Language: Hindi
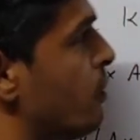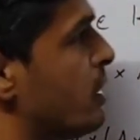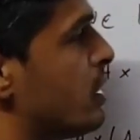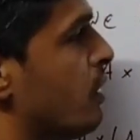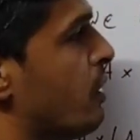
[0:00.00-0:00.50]

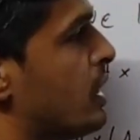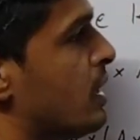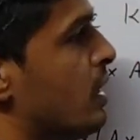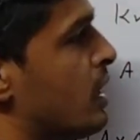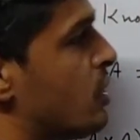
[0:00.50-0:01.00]
फिर से वन
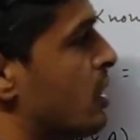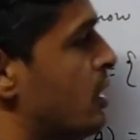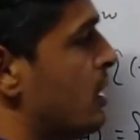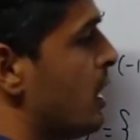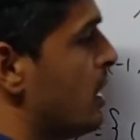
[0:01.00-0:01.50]
की
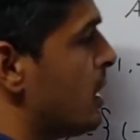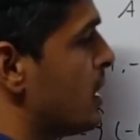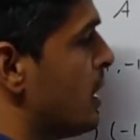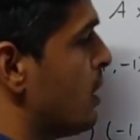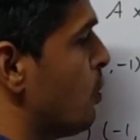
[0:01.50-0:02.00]
रिलेशन
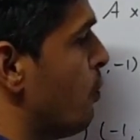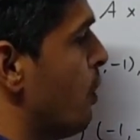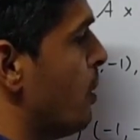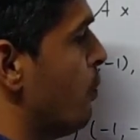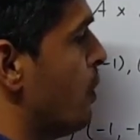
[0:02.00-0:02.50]
इनके साथ तो
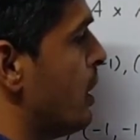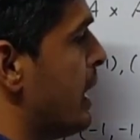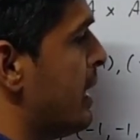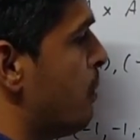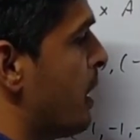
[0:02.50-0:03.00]
वन वन
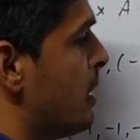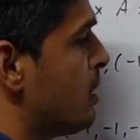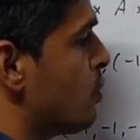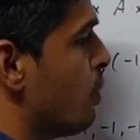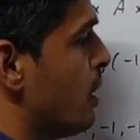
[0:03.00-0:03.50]
एंड
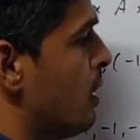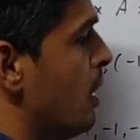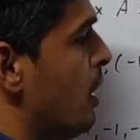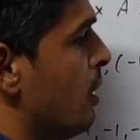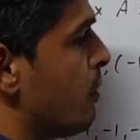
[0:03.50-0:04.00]
माइनस वन
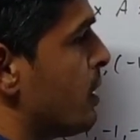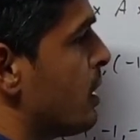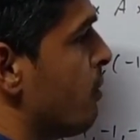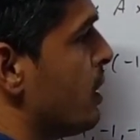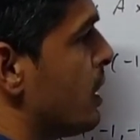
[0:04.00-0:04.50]
फिर
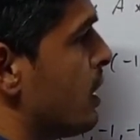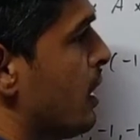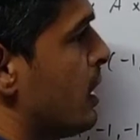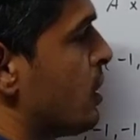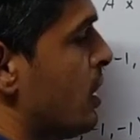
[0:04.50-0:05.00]
से वन की
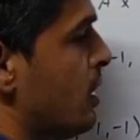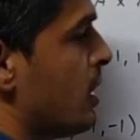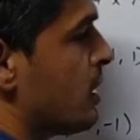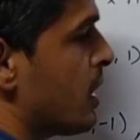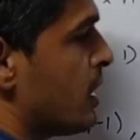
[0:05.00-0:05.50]
रिलेशन
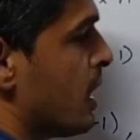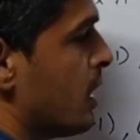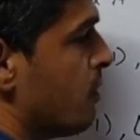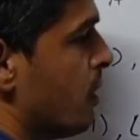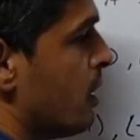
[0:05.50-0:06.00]
इसके
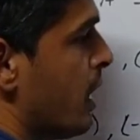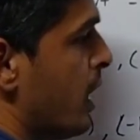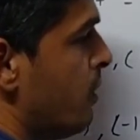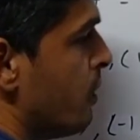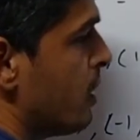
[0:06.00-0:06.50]
साथ वन
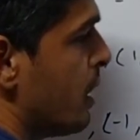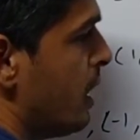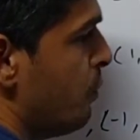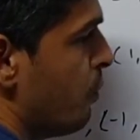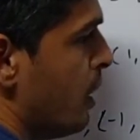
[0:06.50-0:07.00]
एंड वन
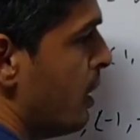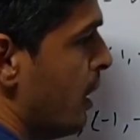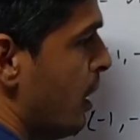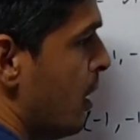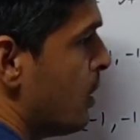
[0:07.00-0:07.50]
एंड वन
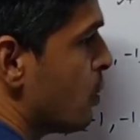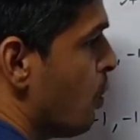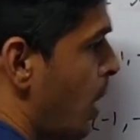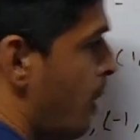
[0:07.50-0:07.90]
सो